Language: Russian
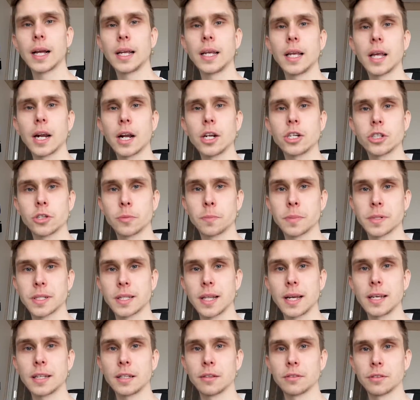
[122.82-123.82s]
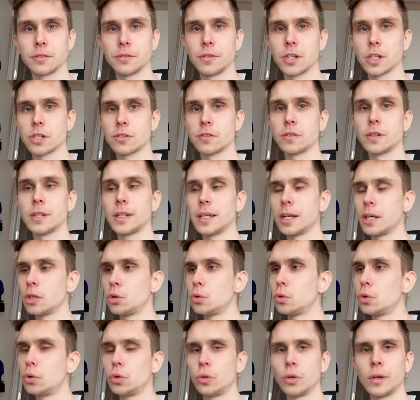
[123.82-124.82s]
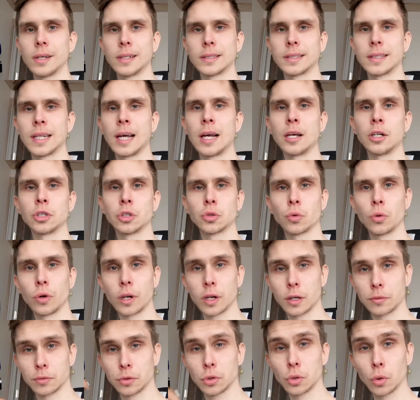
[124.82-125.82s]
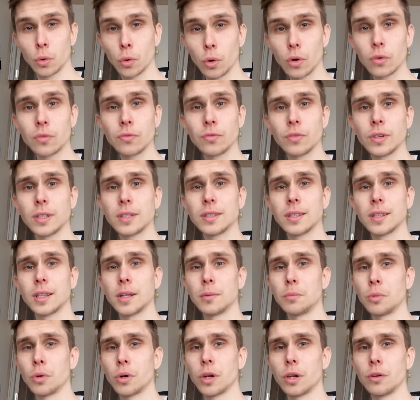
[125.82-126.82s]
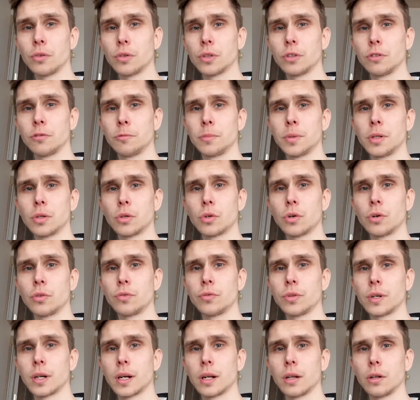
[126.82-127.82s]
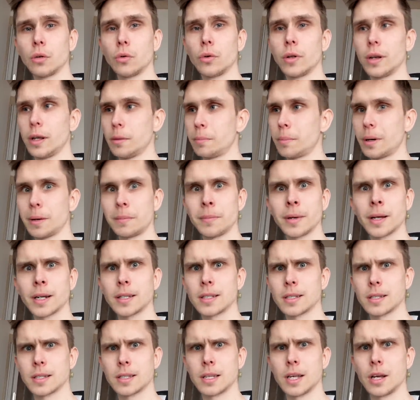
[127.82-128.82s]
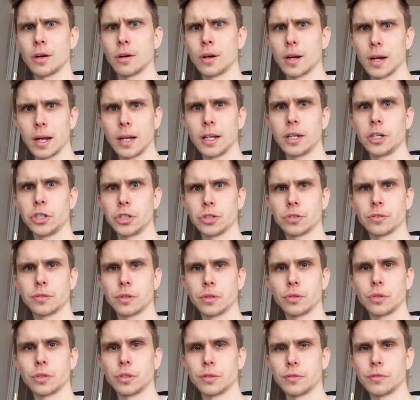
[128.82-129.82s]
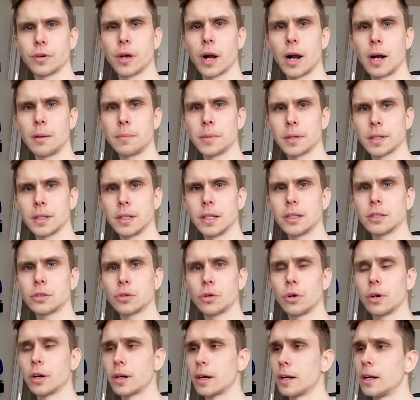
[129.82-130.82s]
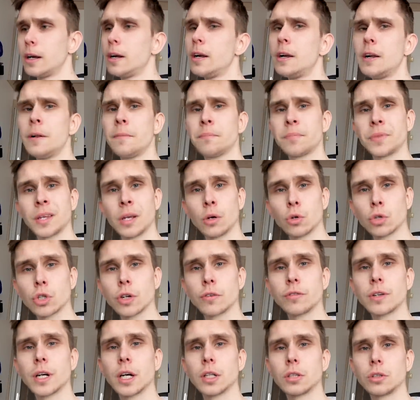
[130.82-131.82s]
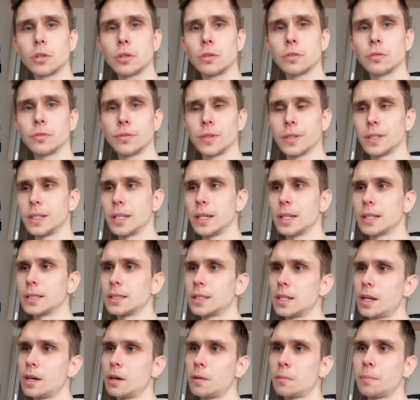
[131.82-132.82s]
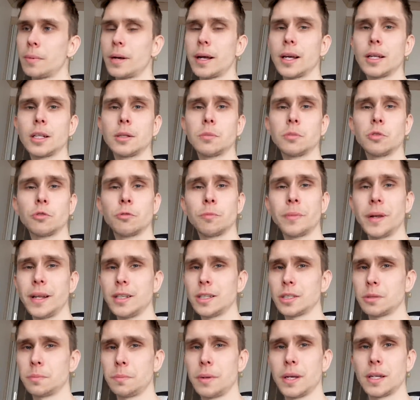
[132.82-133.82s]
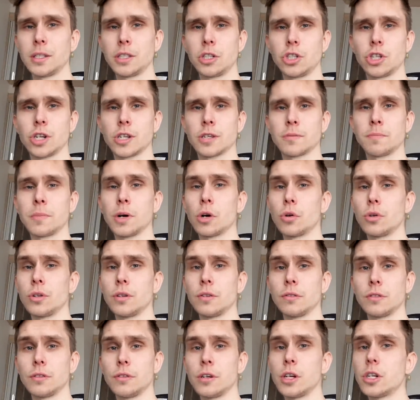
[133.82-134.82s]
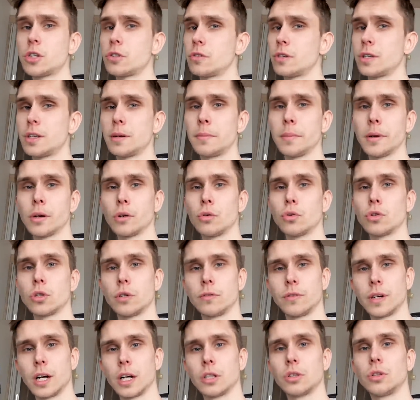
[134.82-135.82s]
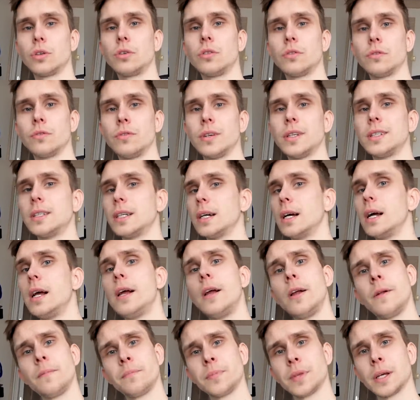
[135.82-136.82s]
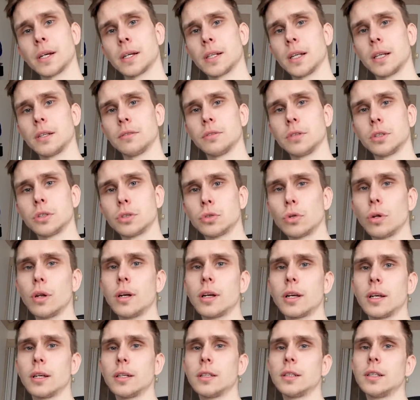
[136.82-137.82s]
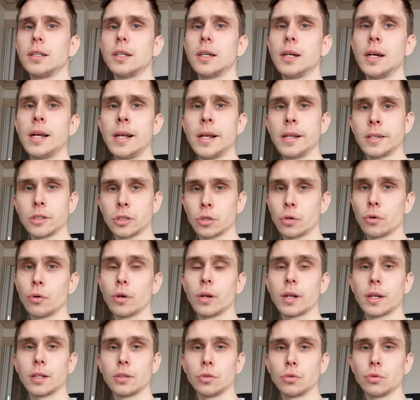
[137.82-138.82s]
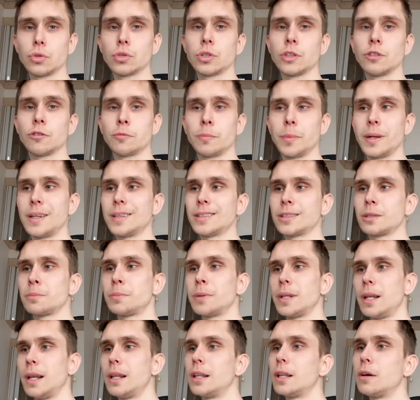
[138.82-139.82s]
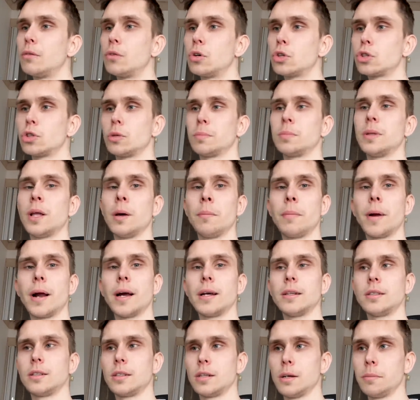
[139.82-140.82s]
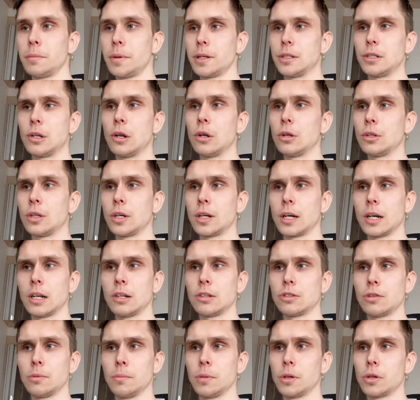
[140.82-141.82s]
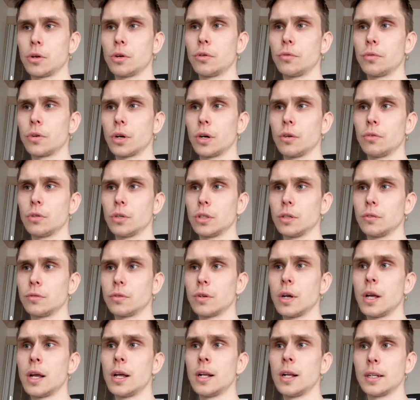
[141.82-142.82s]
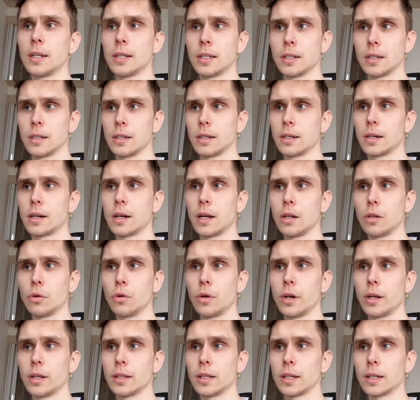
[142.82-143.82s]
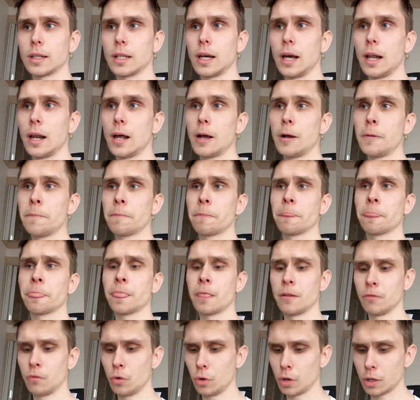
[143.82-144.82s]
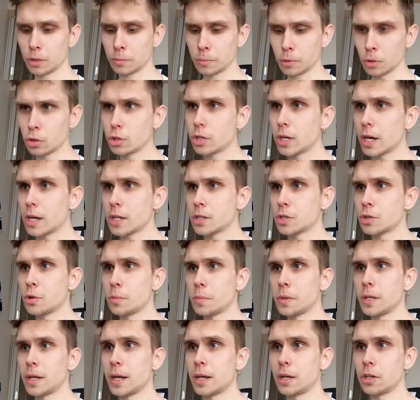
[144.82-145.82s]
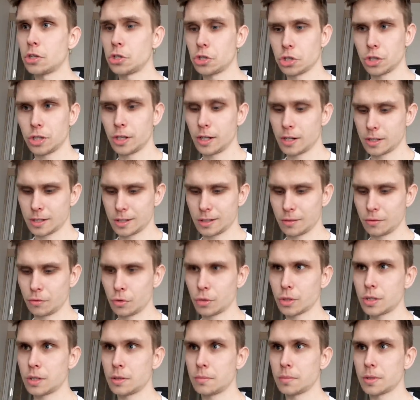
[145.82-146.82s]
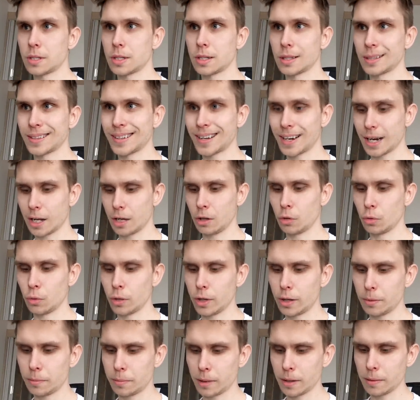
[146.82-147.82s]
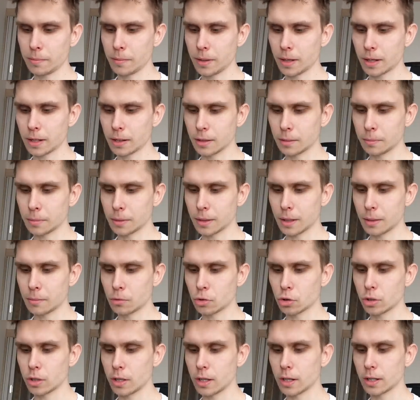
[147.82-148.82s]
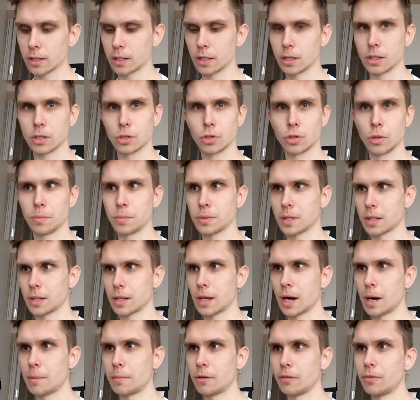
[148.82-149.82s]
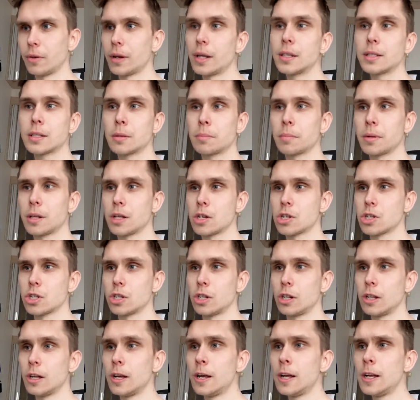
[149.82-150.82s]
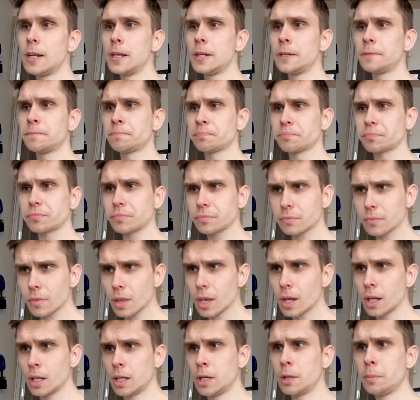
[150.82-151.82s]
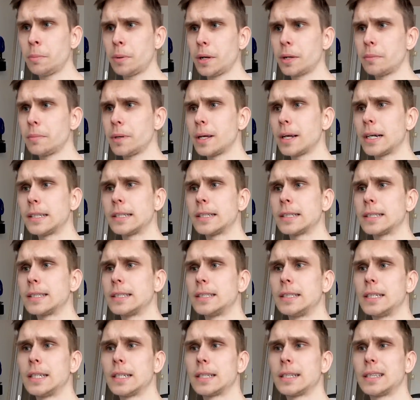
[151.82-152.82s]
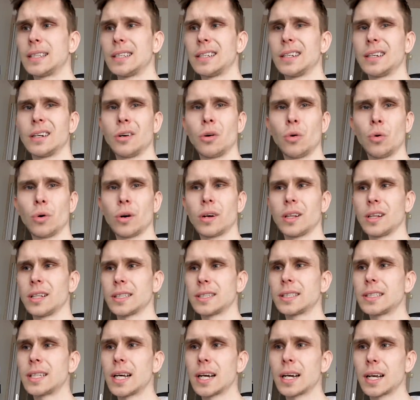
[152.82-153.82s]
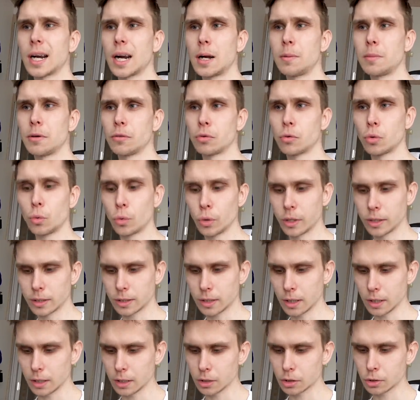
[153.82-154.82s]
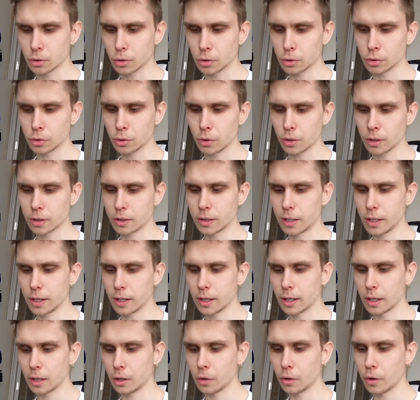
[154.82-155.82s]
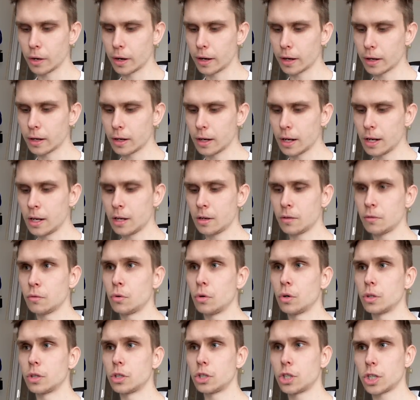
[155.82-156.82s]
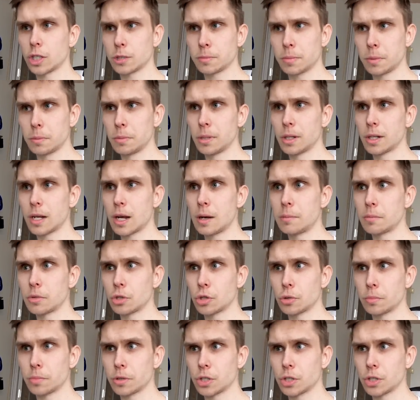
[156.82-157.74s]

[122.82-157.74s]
как я раньше постоянно взвешивал еду, то я знаю, сколько в сухом виде там углеводов, белков и калорий, примерно знаю количество, то есть в граммах, да, сколько. И уже в готовом виде я знаю, поэтому, в принципе, я сейчас могу не взвешивать, я могу уже в готовом виде накладывать столько еды, сколько нужно, в принципе, для того, чтобы набрать определенное количество белков, углеводов, э, калорий и так далее. Вот, получается у меня 480 калорий примерно, потому что я где-то 150 граммов риса положил, и примерно где-то около 100 граммов курицы, это 143 калории. Вот, и сейчас по белкам еще